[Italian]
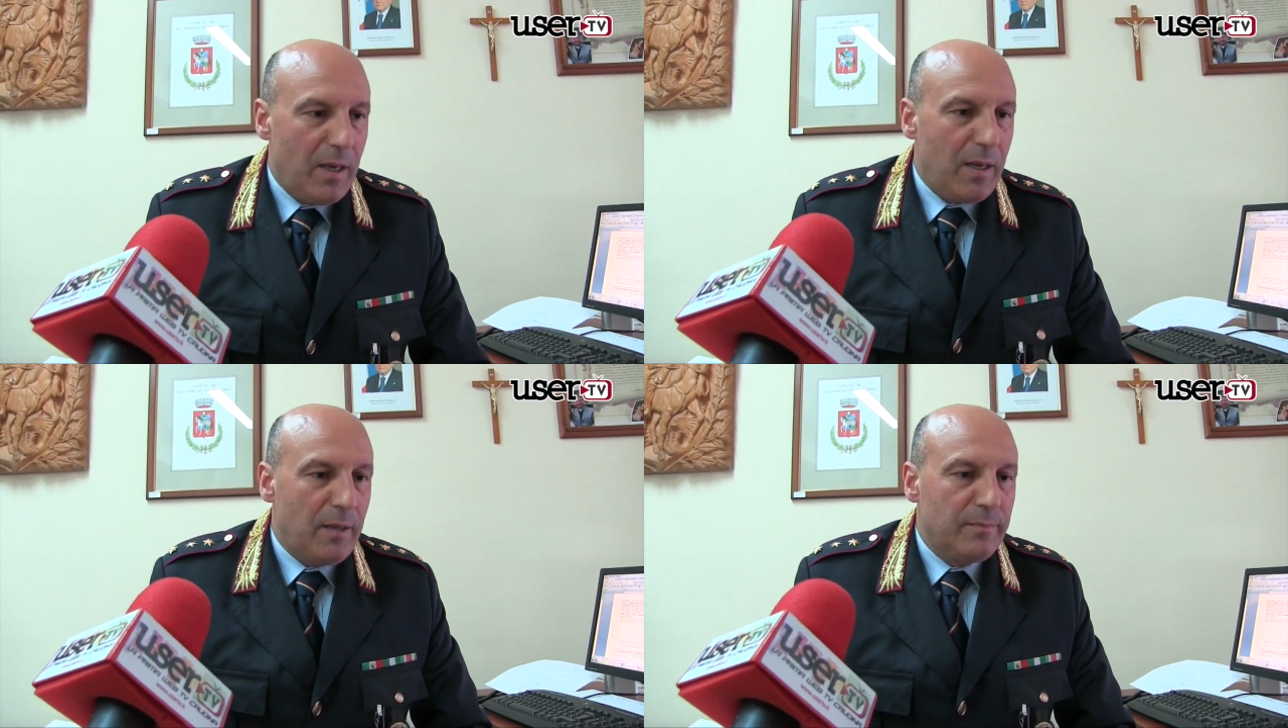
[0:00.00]

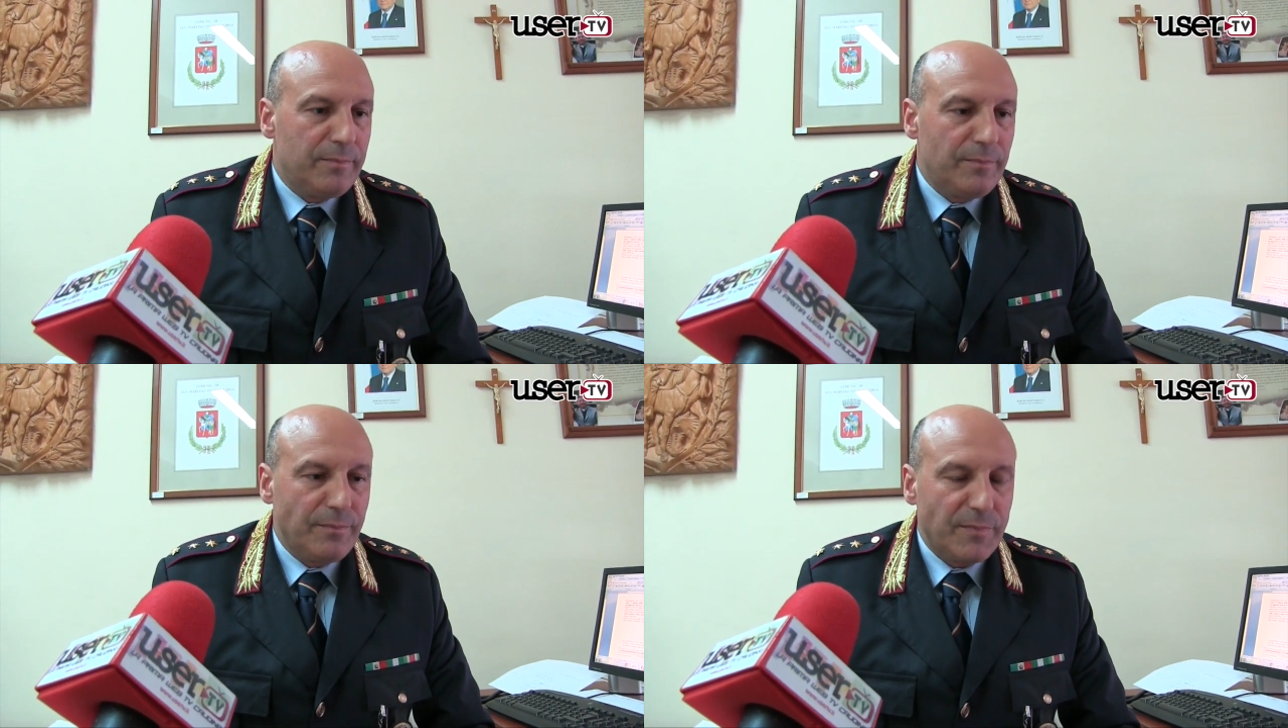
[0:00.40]

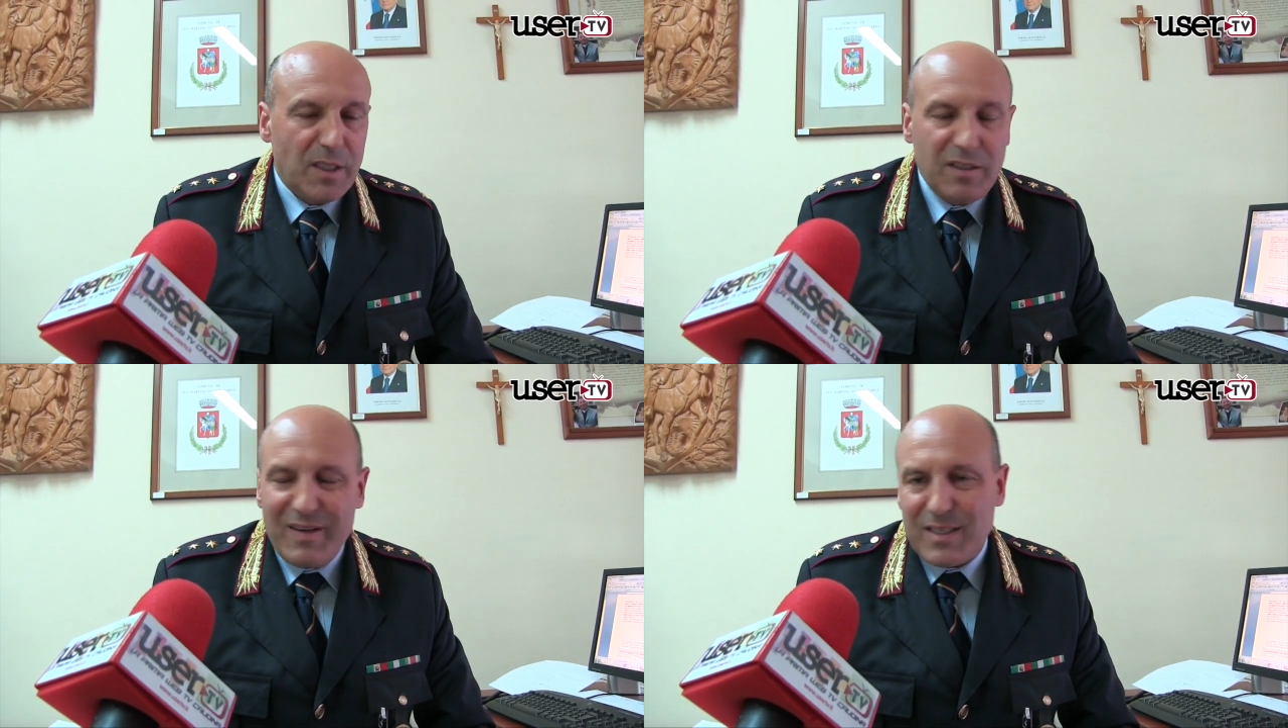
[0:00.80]

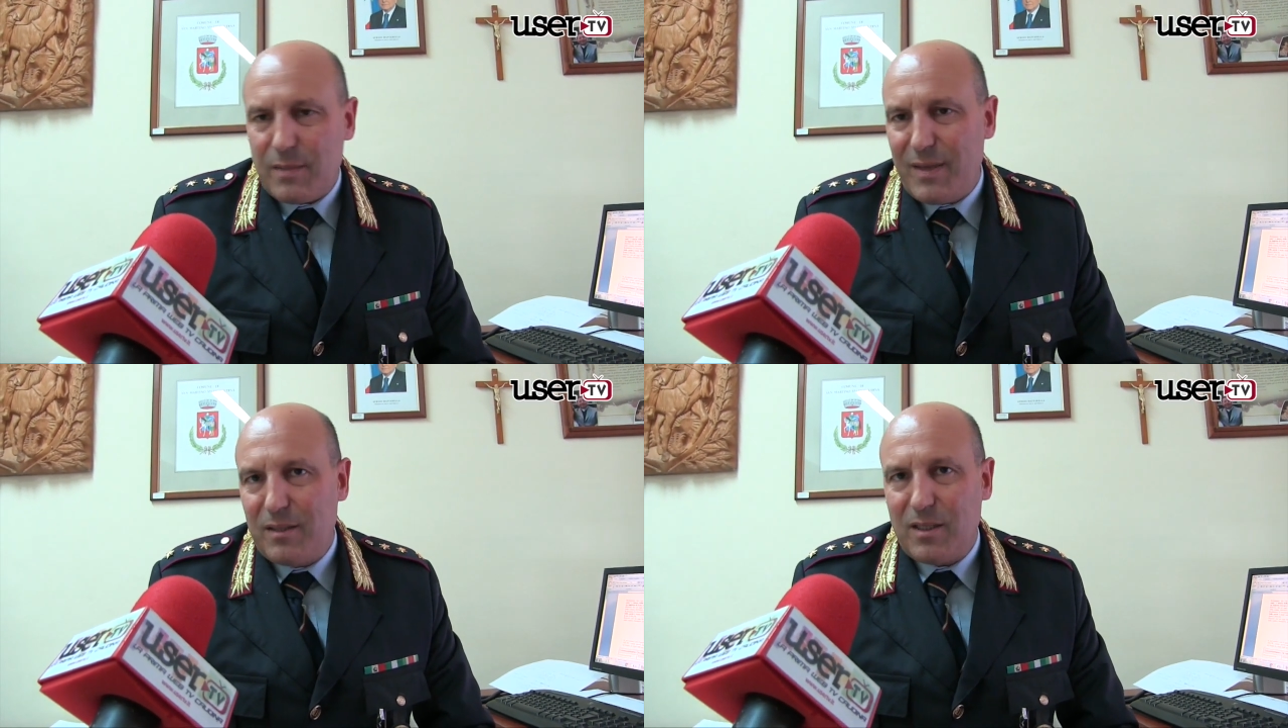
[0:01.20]
Ehm,
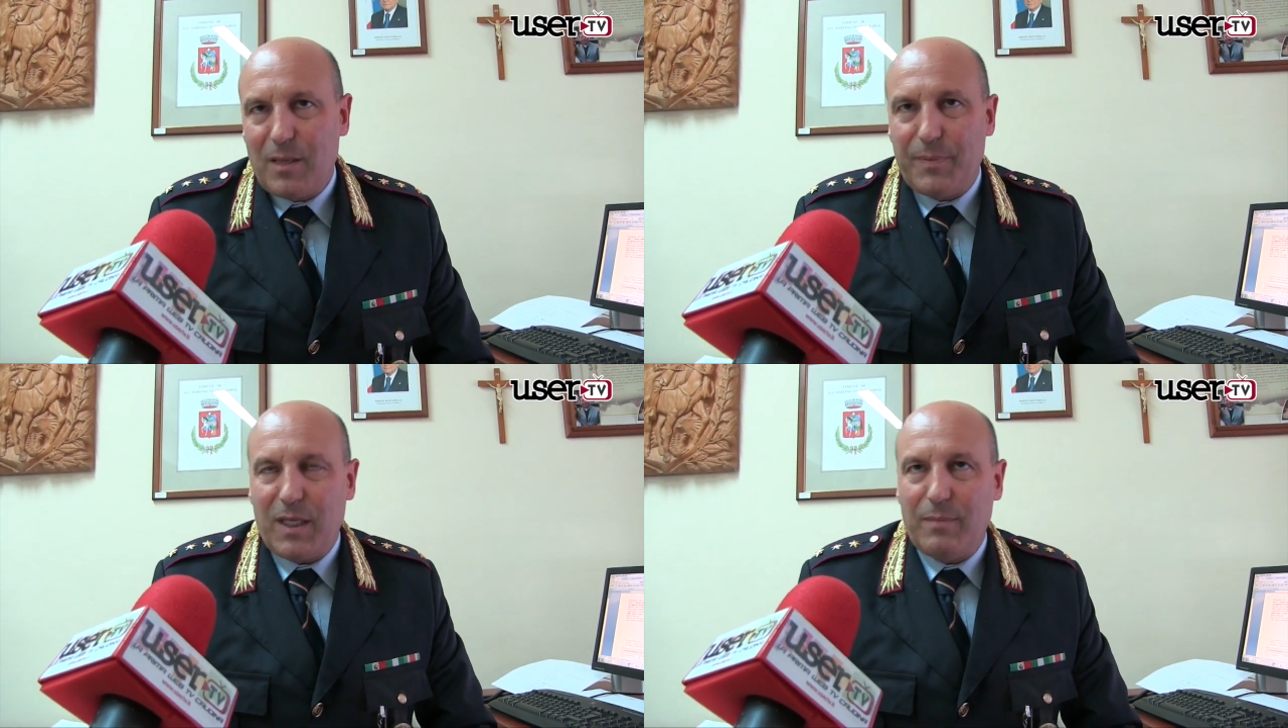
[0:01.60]
diversamente
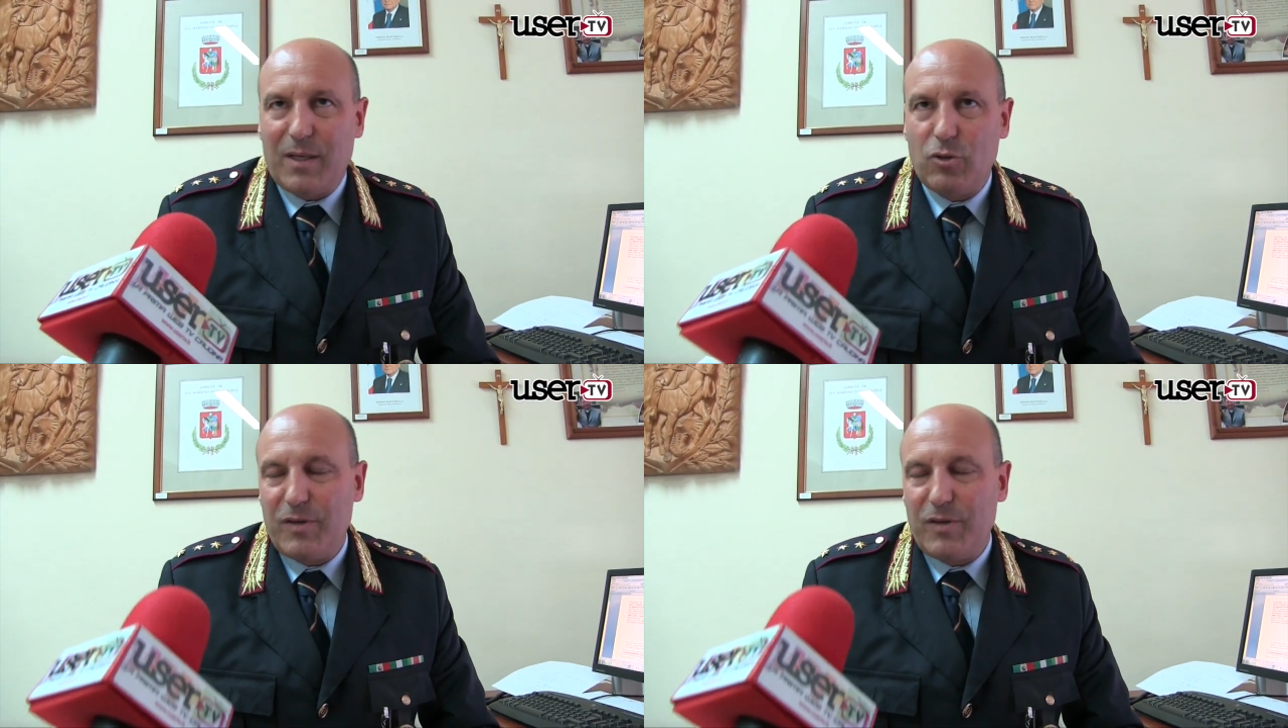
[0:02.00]
da prima,